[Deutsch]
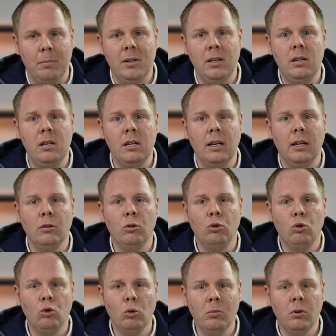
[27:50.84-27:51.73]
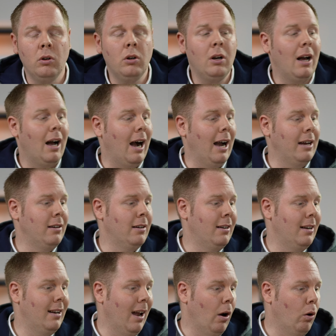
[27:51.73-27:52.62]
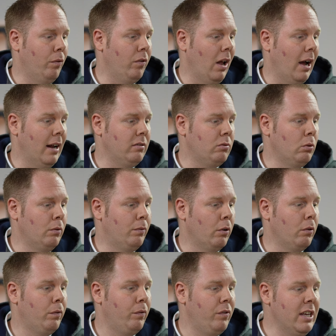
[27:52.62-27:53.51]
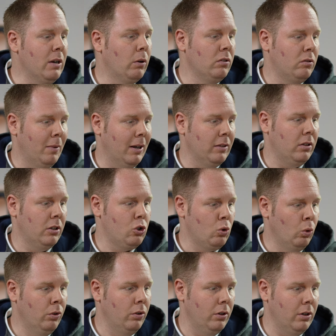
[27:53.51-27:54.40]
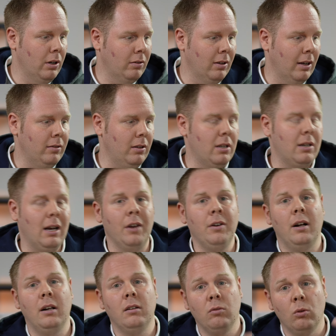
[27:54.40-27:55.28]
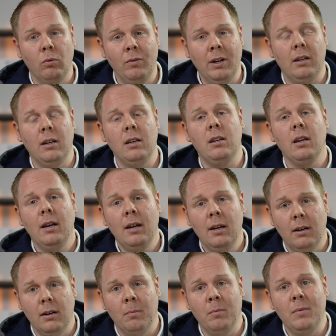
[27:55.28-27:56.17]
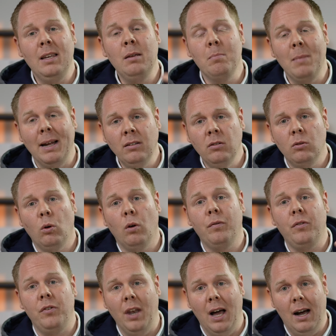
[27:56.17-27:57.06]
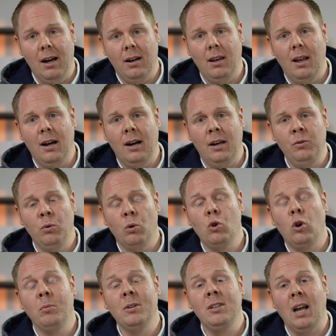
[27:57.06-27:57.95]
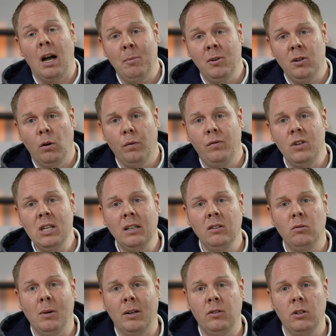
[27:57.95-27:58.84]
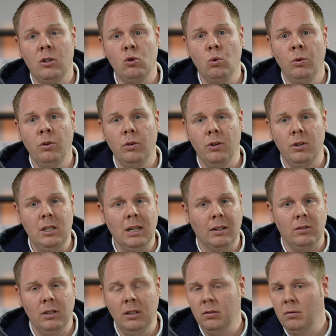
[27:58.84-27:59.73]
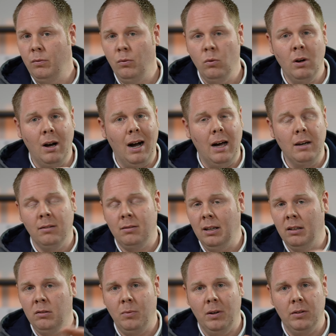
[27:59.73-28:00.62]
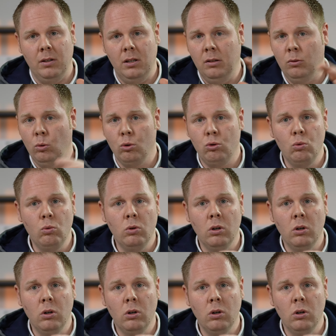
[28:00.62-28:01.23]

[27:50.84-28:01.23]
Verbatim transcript: habe ich hier in Summe eine Laufleistung von 24 Stunden. Das heißt, ich kann also wirklich ähm, immens oft nachladen und komme damit auf 24 Stunden. Das ist für alles das, was ich so